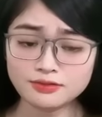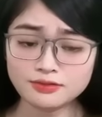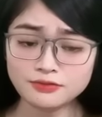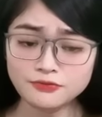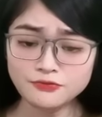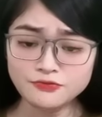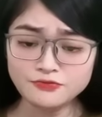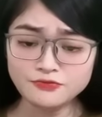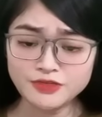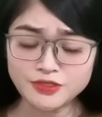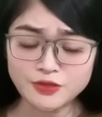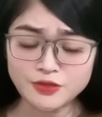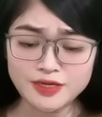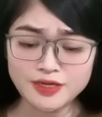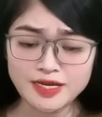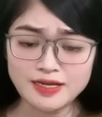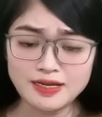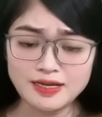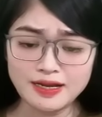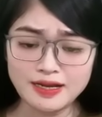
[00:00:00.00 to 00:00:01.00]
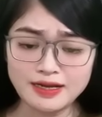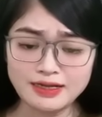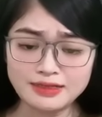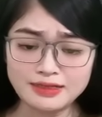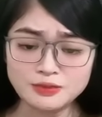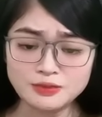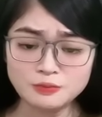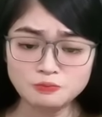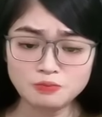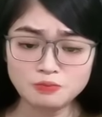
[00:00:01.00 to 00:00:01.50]
Vậy có nghĩa là
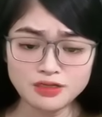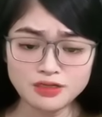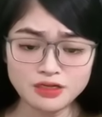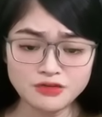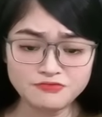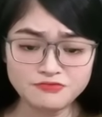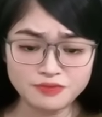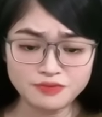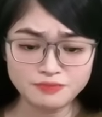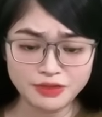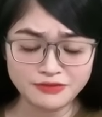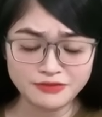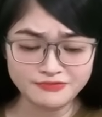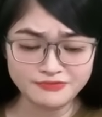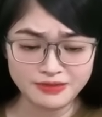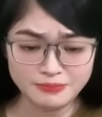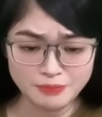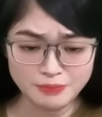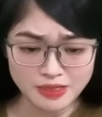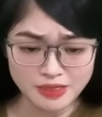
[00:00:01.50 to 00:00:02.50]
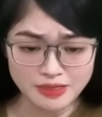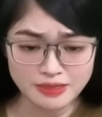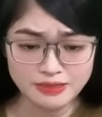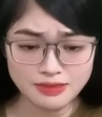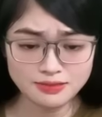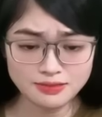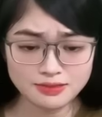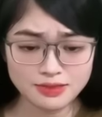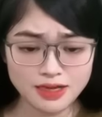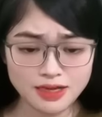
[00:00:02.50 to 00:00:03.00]
bất kể về mặt pháp
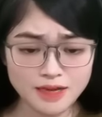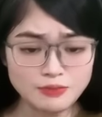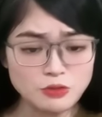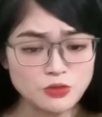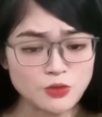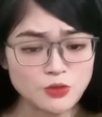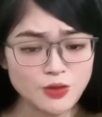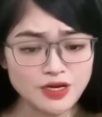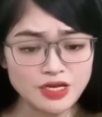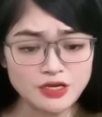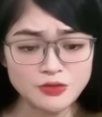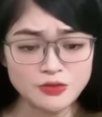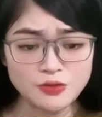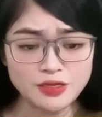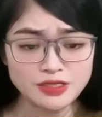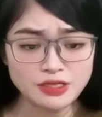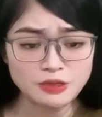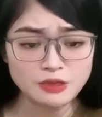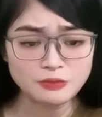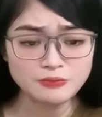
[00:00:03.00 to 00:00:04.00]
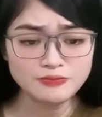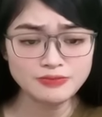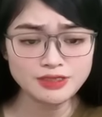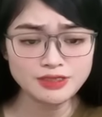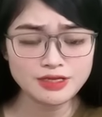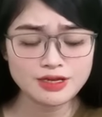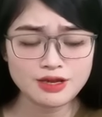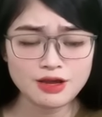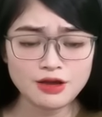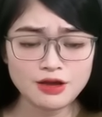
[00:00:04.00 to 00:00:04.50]
lý hay mối quan hệ huyết thống,
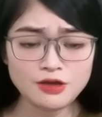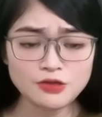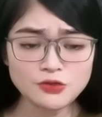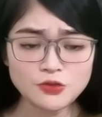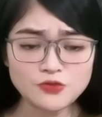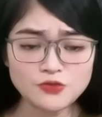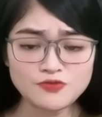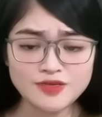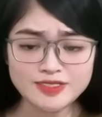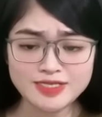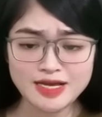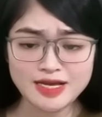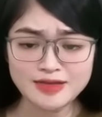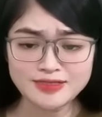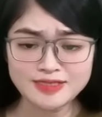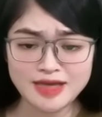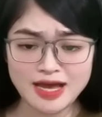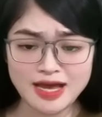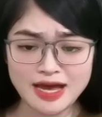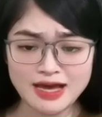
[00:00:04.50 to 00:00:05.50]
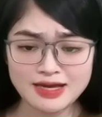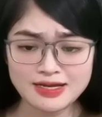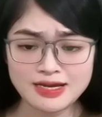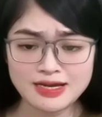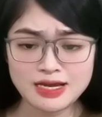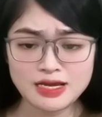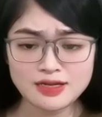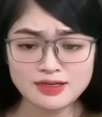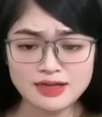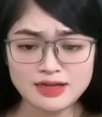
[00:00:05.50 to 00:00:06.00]
tôi và Giang gia
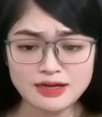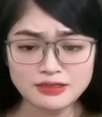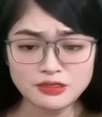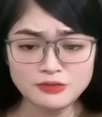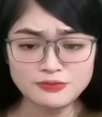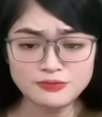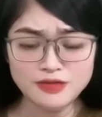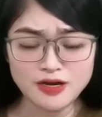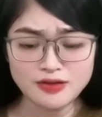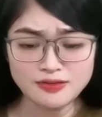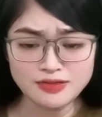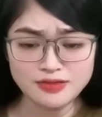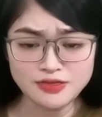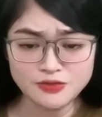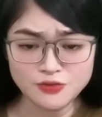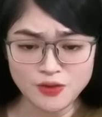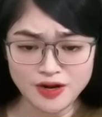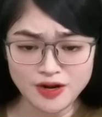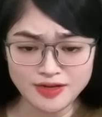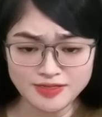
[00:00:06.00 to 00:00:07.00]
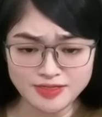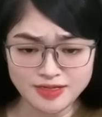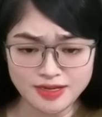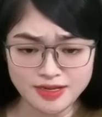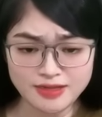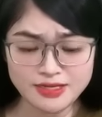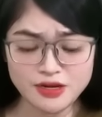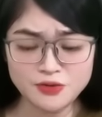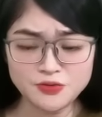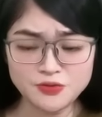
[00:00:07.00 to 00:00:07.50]
đã không còn liên quan gì
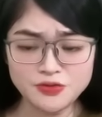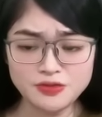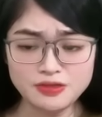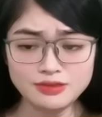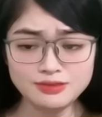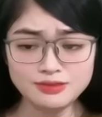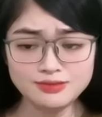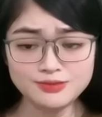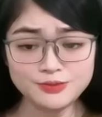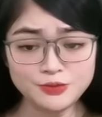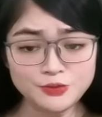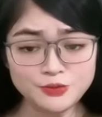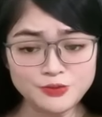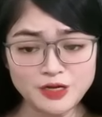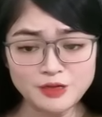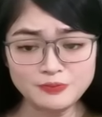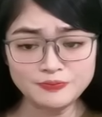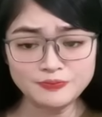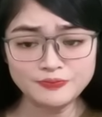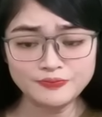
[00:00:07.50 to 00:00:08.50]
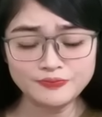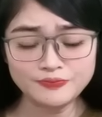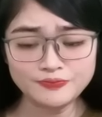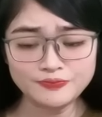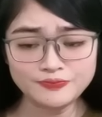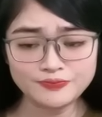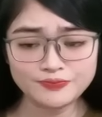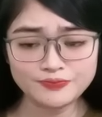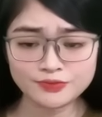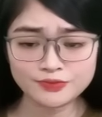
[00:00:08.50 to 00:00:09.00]
đến nhau nữa, đúng không?
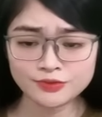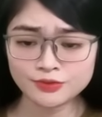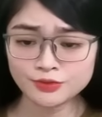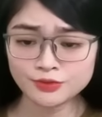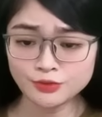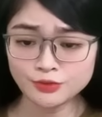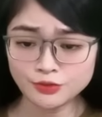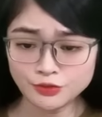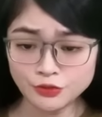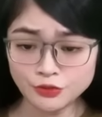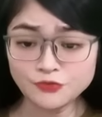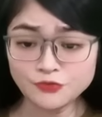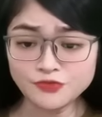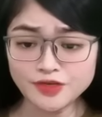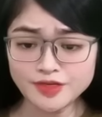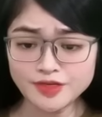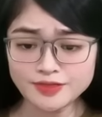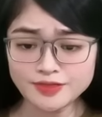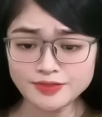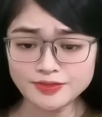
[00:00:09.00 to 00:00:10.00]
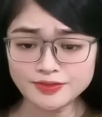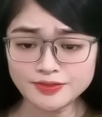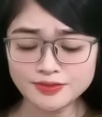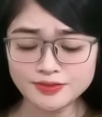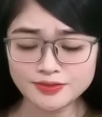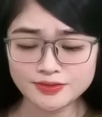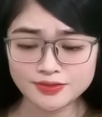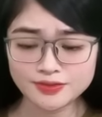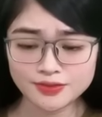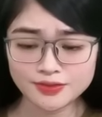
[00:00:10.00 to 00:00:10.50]
Đúng vậy.
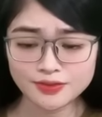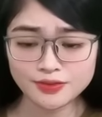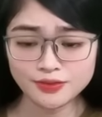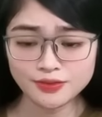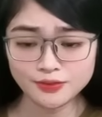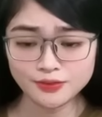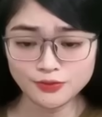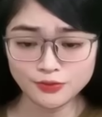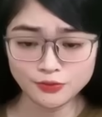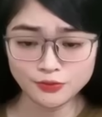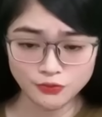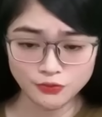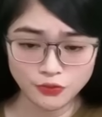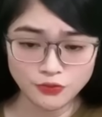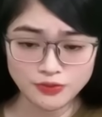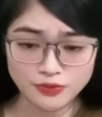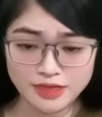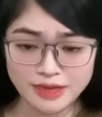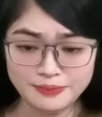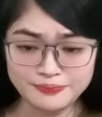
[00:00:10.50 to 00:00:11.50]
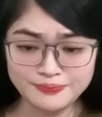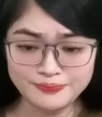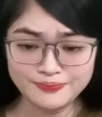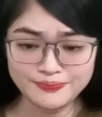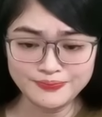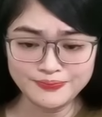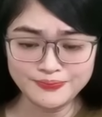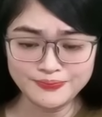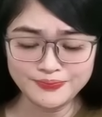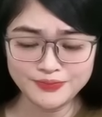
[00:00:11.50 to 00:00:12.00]
Tốt lắm.
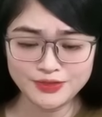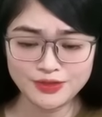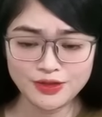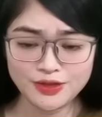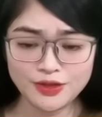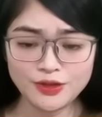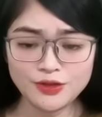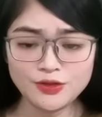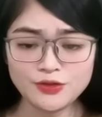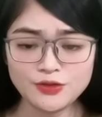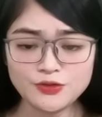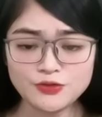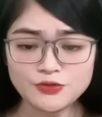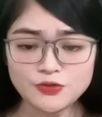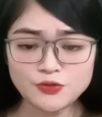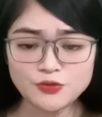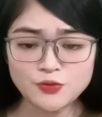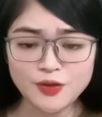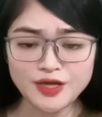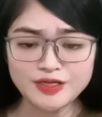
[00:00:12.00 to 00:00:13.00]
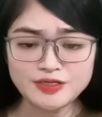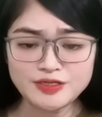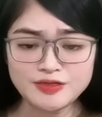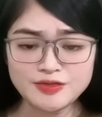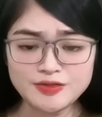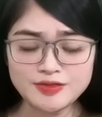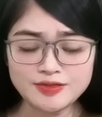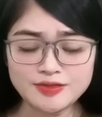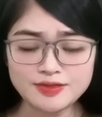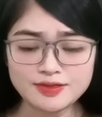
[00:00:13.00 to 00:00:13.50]
Tôi quay
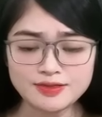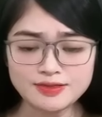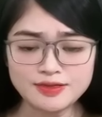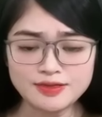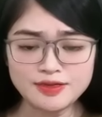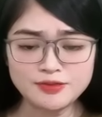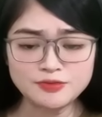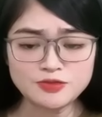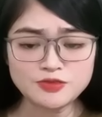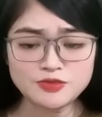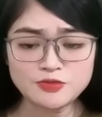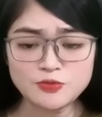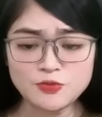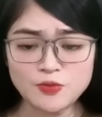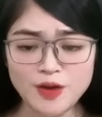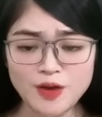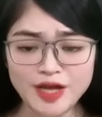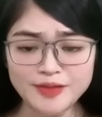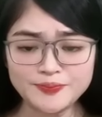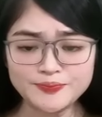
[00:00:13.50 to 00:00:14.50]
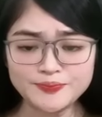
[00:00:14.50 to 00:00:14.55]
người nhìn xung quanh.